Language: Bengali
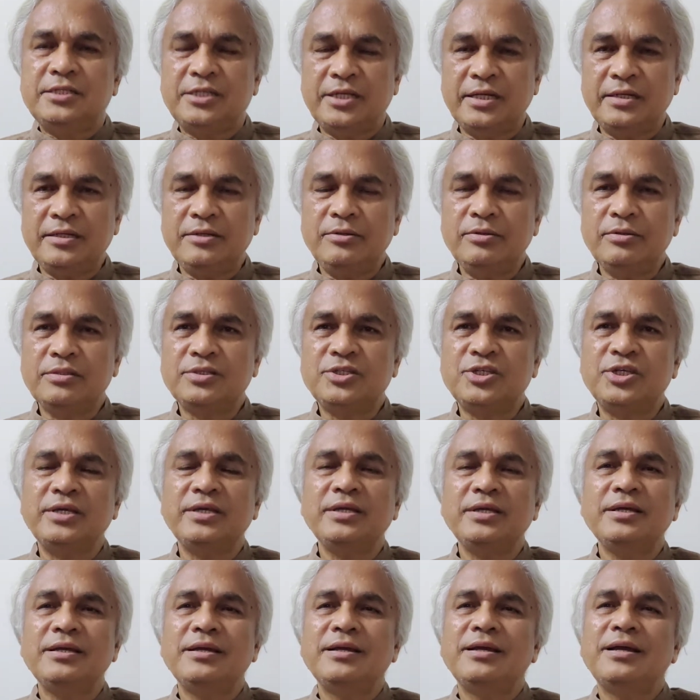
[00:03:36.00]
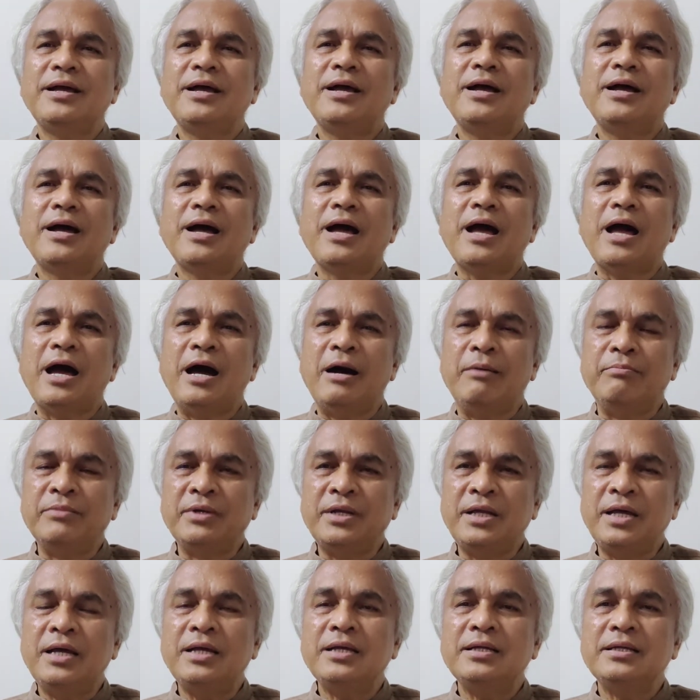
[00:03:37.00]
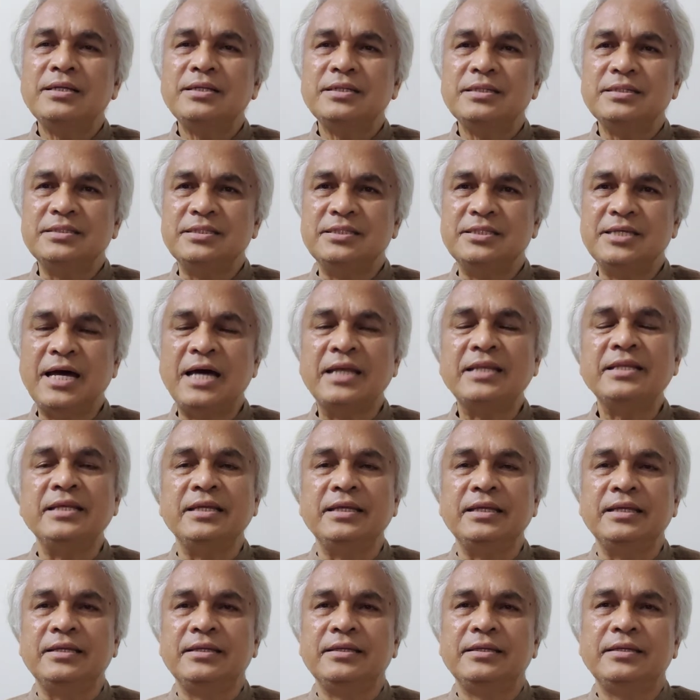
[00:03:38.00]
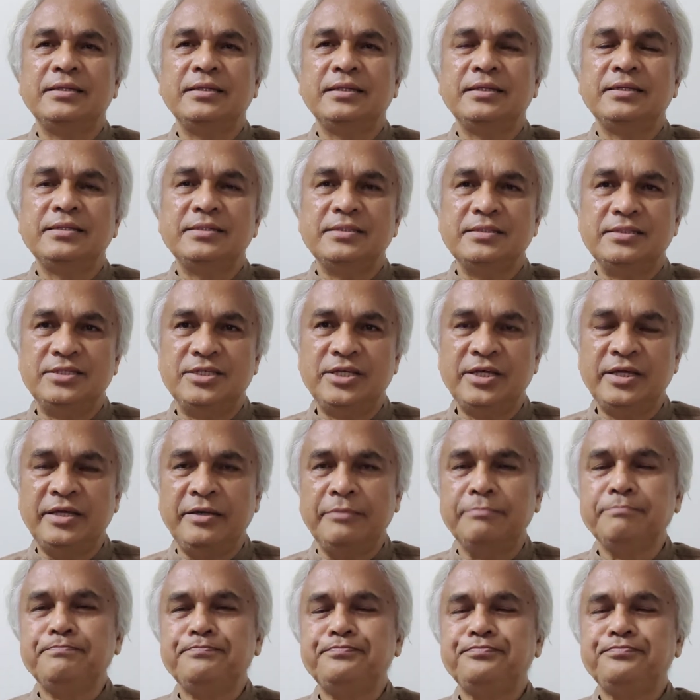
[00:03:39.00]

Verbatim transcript: সেটি হচ্ছে আমরা জানি যে